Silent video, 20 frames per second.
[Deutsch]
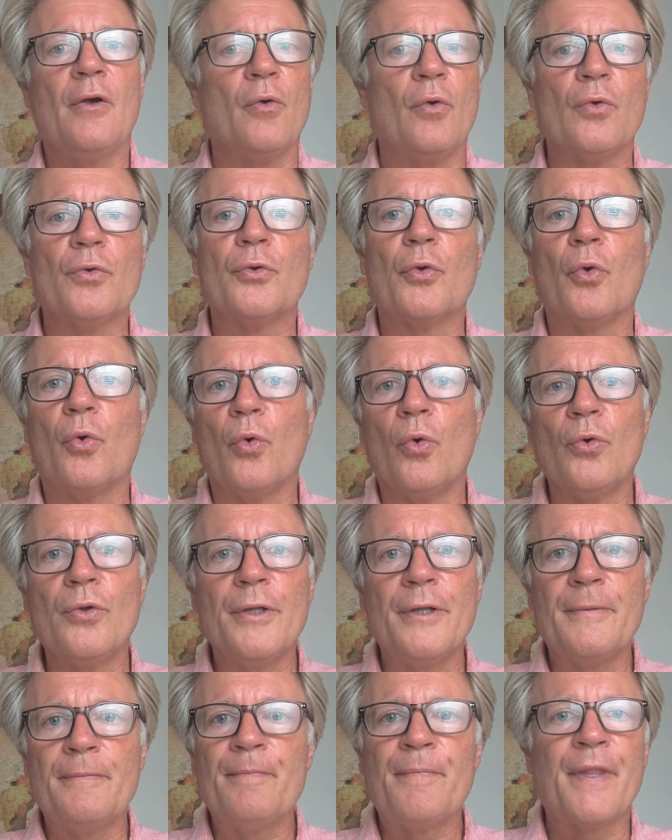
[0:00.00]
und
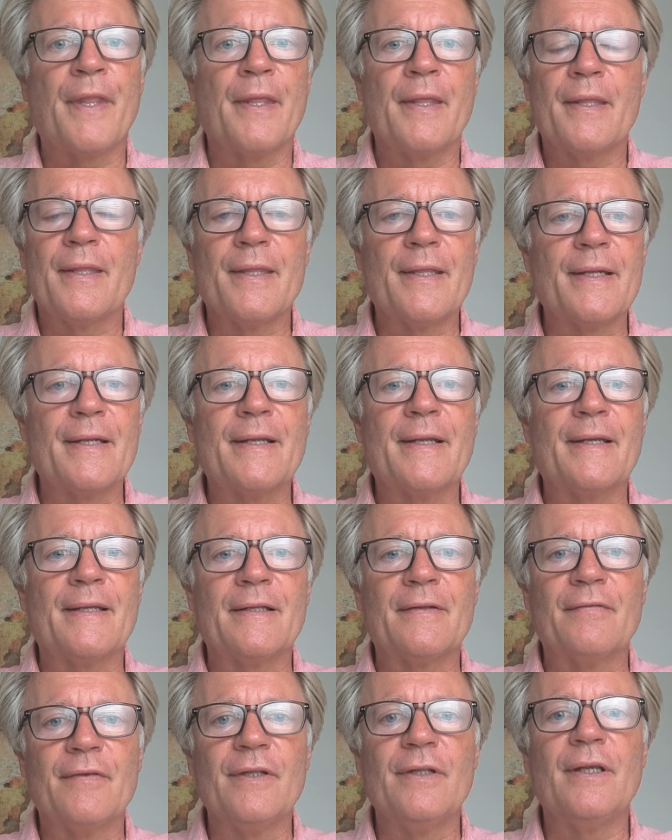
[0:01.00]
ohne
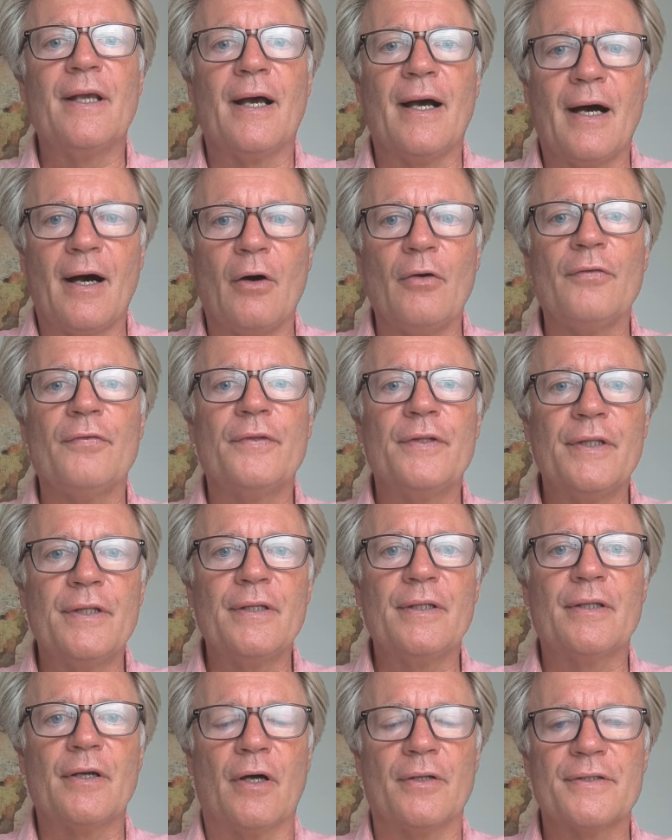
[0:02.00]
irgendwie auf
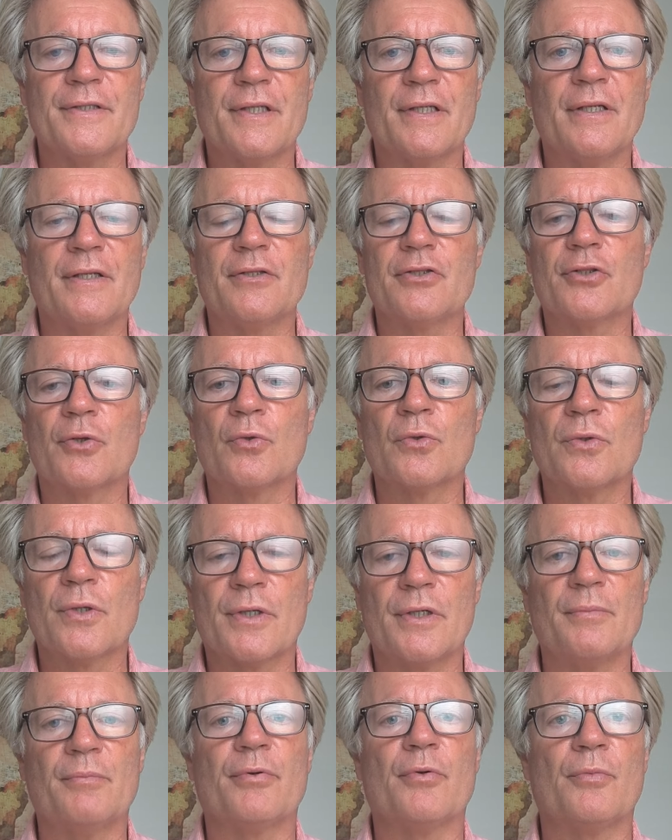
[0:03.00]
die tatsächlichen
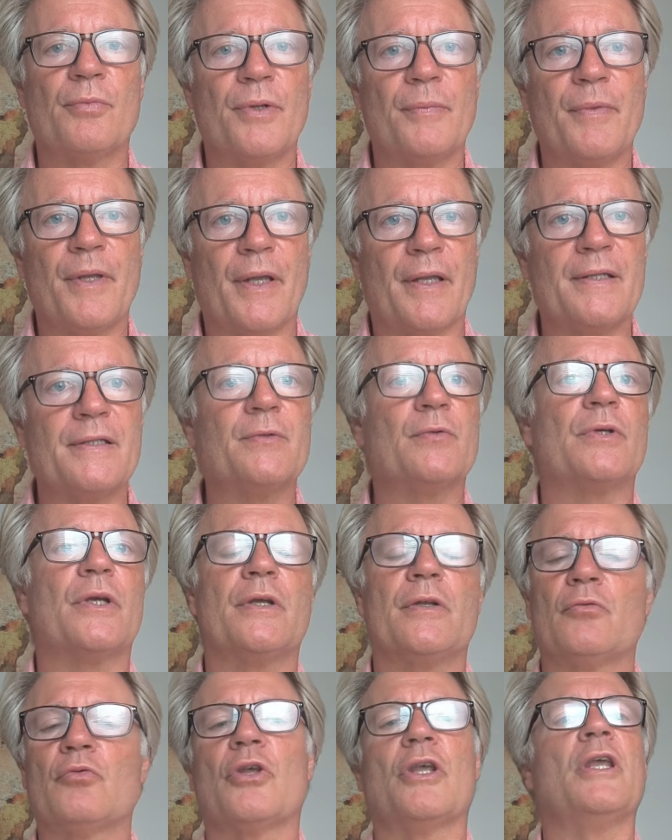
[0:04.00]
strukturellen Probleme
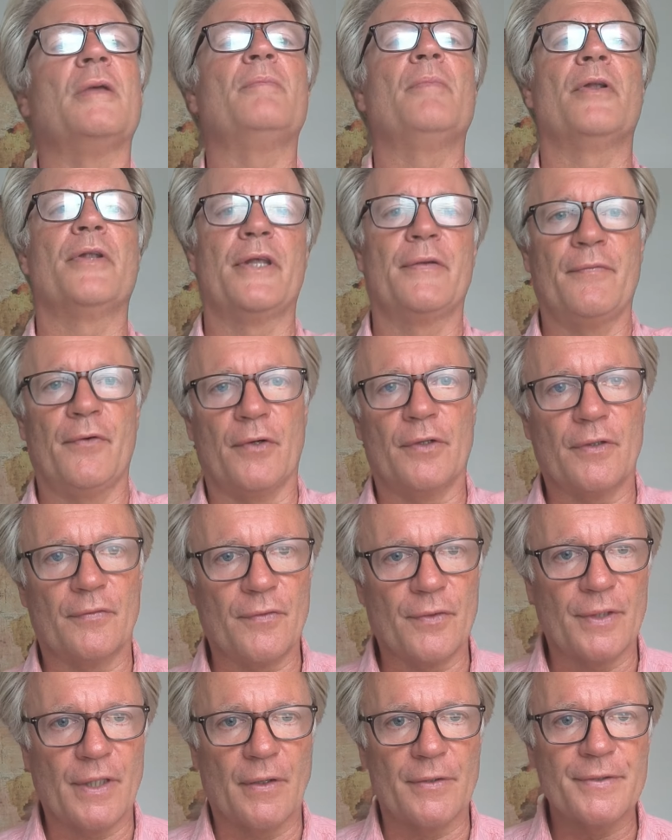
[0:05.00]
einzugehen, geht man einfach
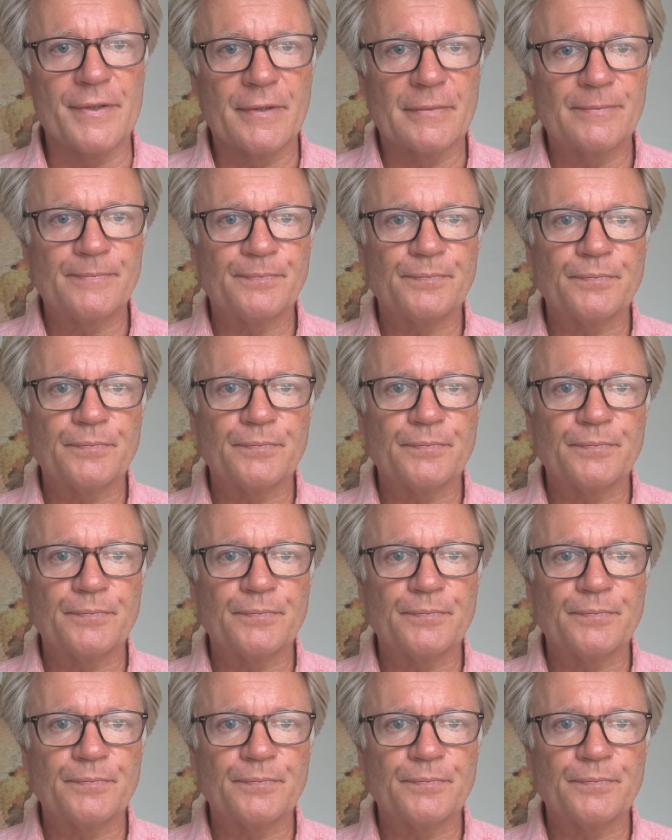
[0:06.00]
davon aus,